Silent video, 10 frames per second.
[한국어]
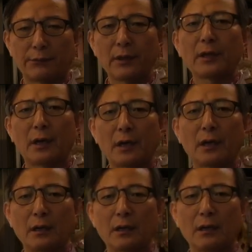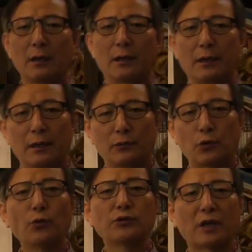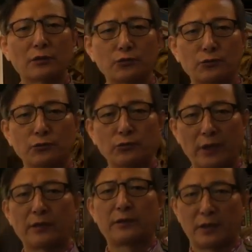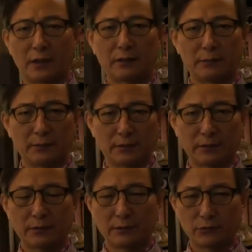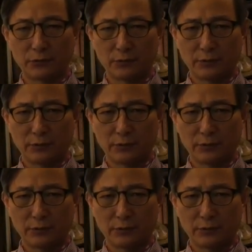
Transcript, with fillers: 꽤나 예, 좋은 사주에 들어가는 그런